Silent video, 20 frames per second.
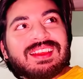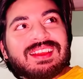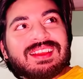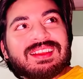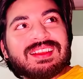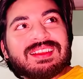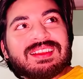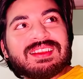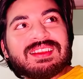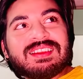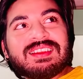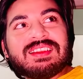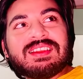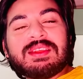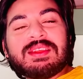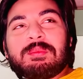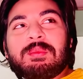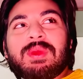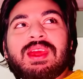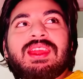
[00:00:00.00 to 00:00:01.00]
रहे हो
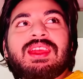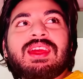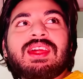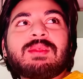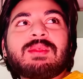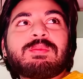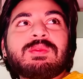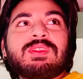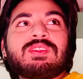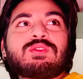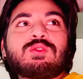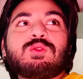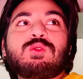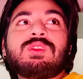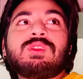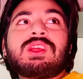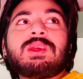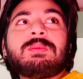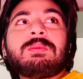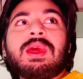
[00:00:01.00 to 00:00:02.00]
मैं यार अपने
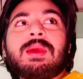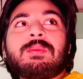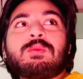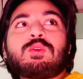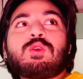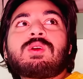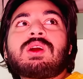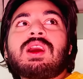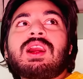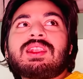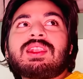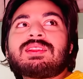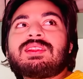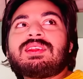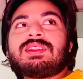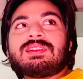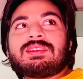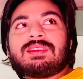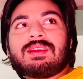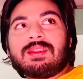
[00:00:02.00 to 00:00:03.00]
स्कूल की मैम को कार्ड
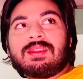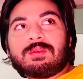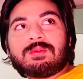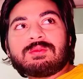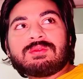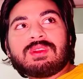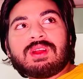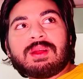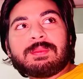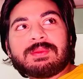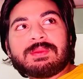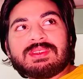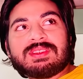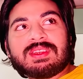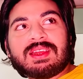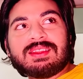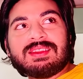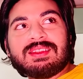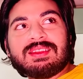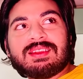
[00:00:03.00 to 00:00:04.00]
देने जा रहा हूँ अपनी
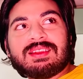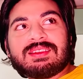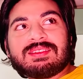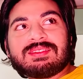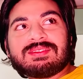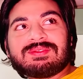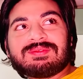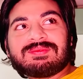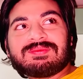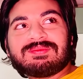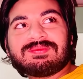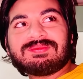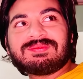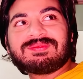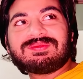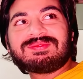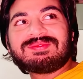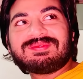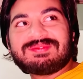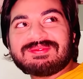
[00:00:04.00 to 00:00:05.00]
शादी का वो,
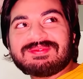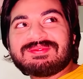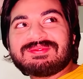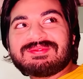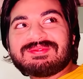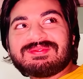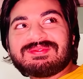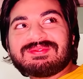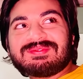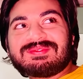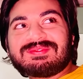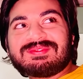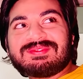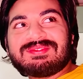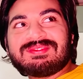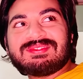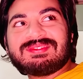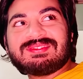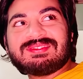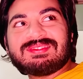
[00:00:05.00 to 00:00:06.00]
वो
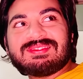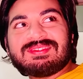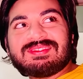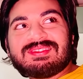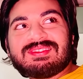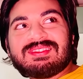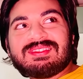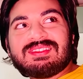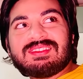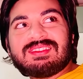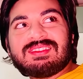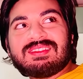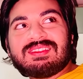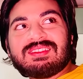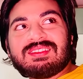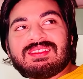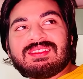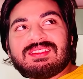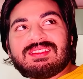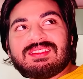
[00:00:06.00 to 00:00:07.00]
गाड़ी पाई नहीं खड़ी है उस पर
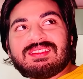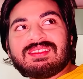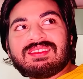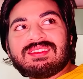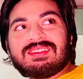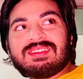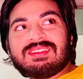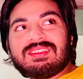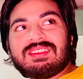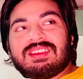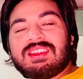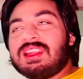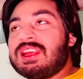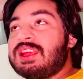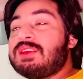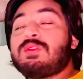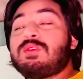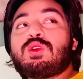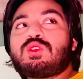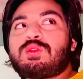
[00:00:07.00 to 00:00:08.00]
चले जाते
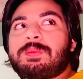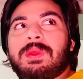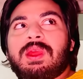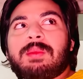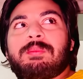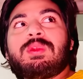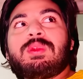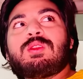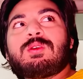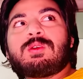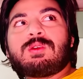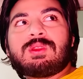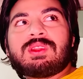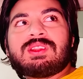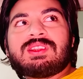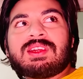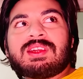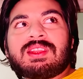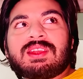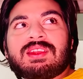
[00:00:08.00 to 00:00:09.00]
नहीं वो उस पर अम्मी लोगों ने
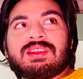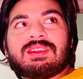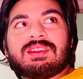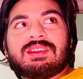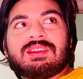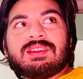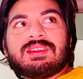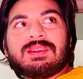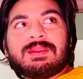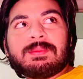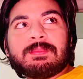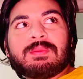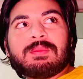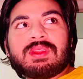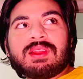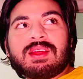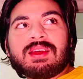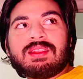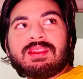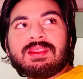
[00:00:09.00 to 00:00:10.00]
जाना है
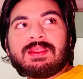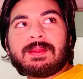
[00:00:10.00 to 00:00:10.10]
बाजार